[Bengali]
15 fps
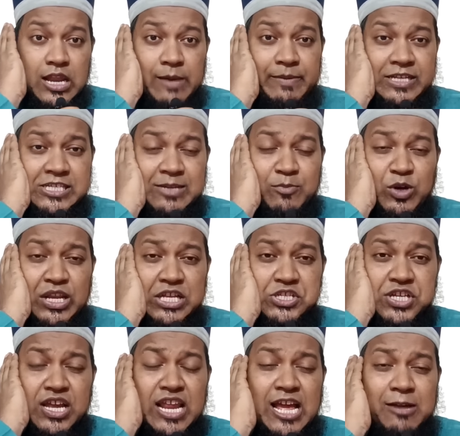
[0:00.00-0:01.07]
নবীজি
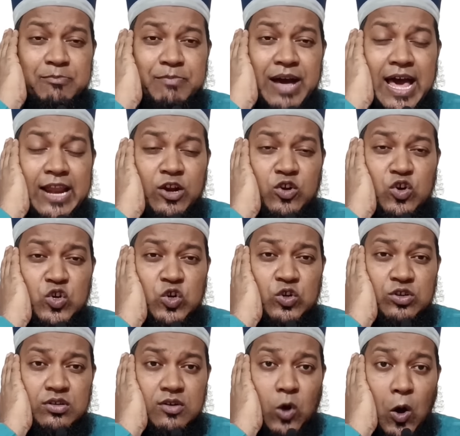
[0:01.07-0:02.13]
বলেছেন একবার কোনো
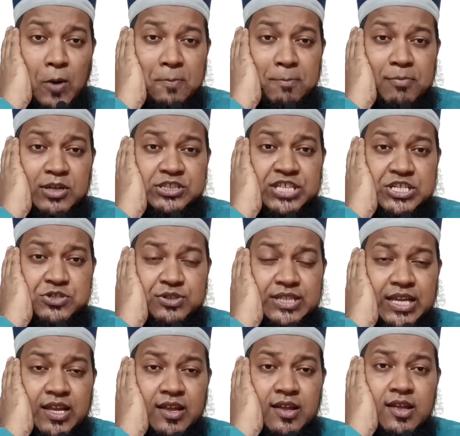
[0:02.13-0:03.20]
অম্মতে
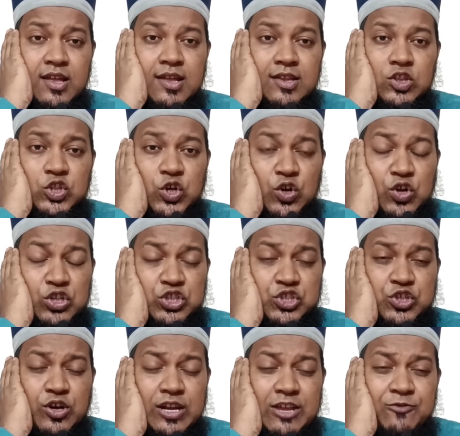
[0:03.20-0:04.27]
যদি দুরুদ
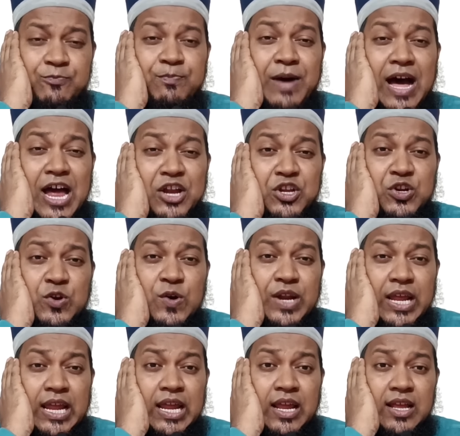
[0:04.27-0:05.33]
শরীফ পাঠ
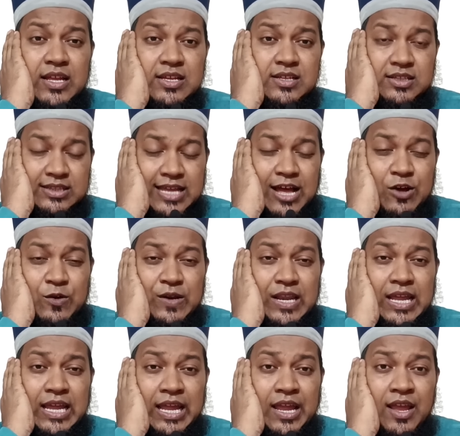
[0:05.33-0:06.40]
করি
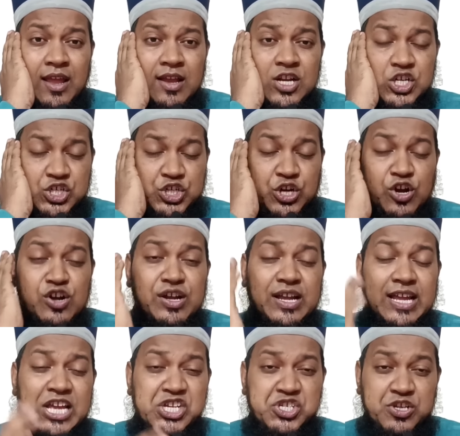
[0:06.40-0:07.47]
তাহলে
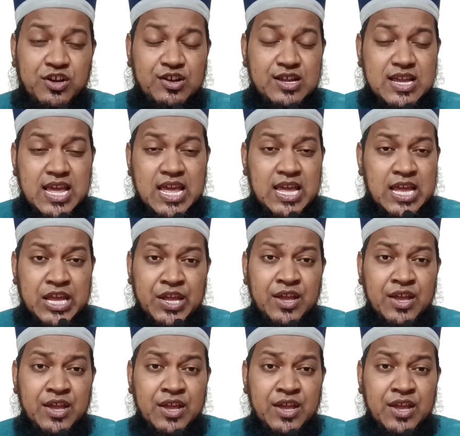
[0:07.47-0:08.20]
সঙ্গে সঙ্গে